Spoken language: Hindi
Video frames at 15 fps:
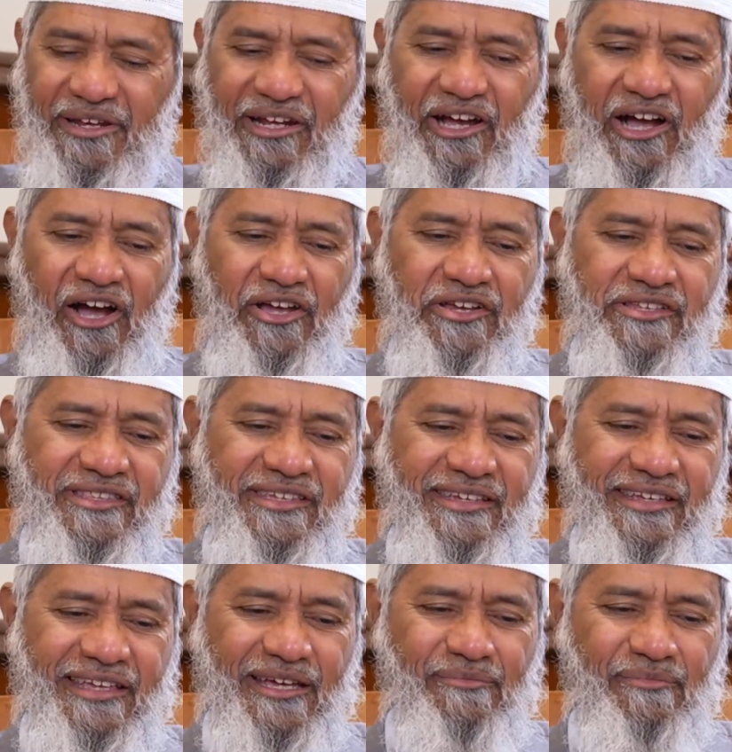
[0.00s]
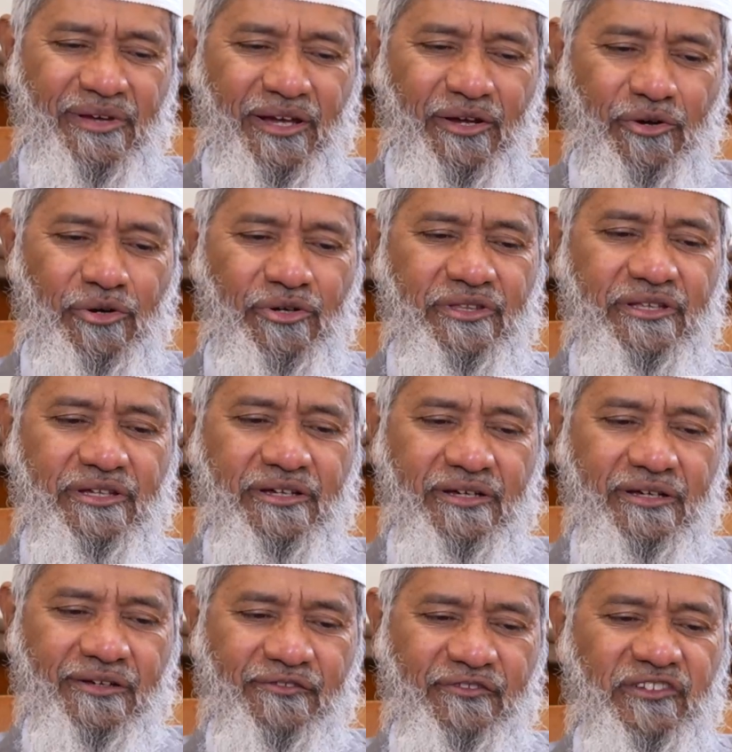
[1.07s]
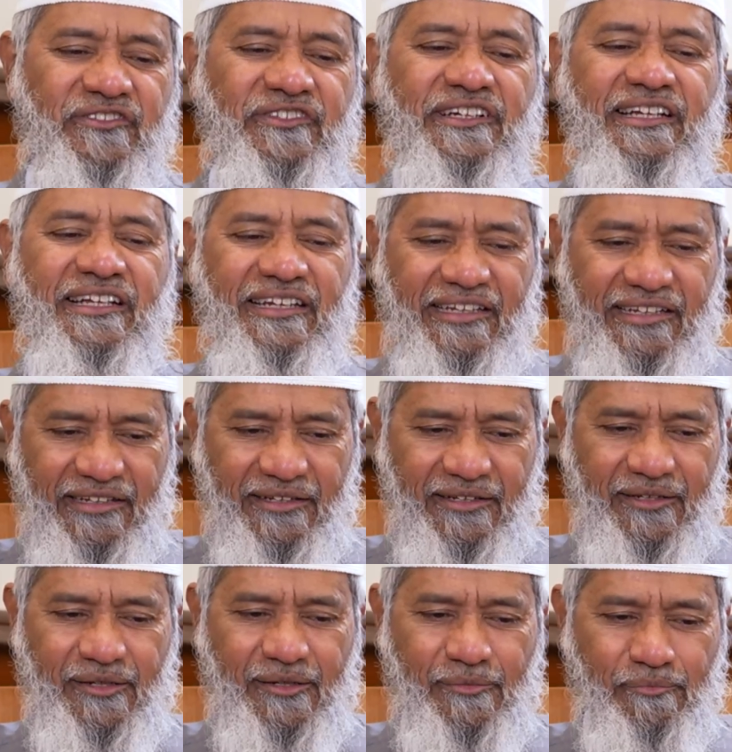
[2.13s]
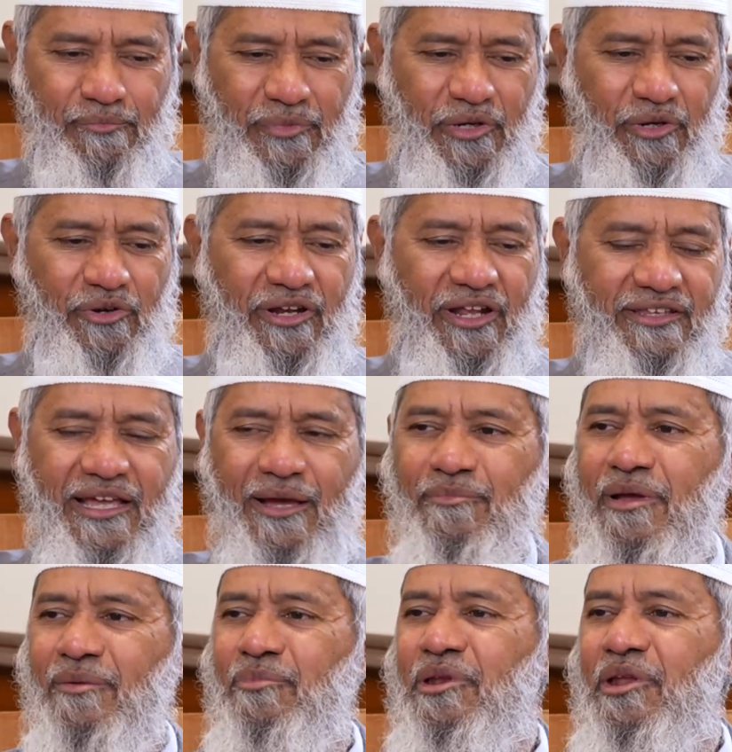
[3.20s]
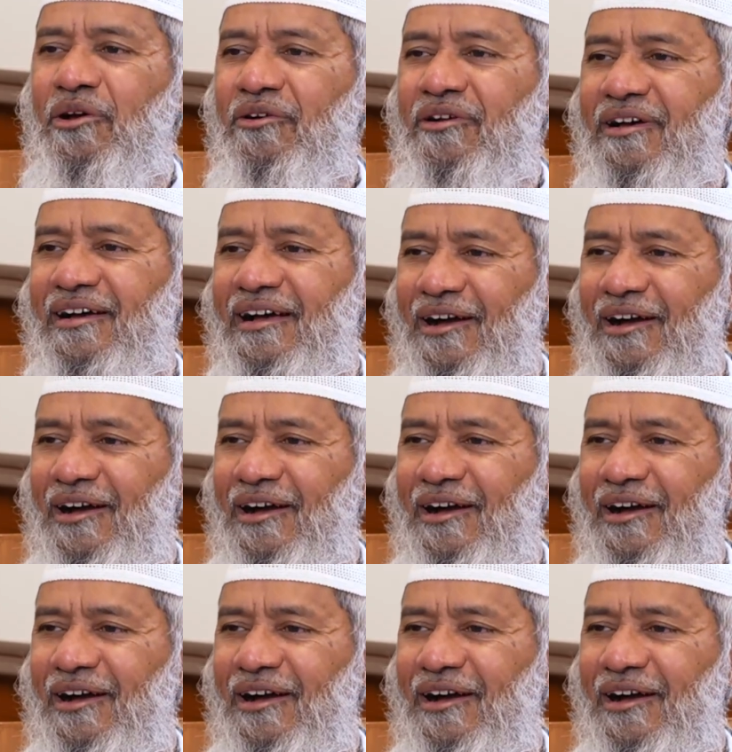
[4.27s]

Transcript: मेरी ख्वाहिश थी कि मैं खुद फिज़िकली हम्म। बिनौरिया जामिया बिनौरा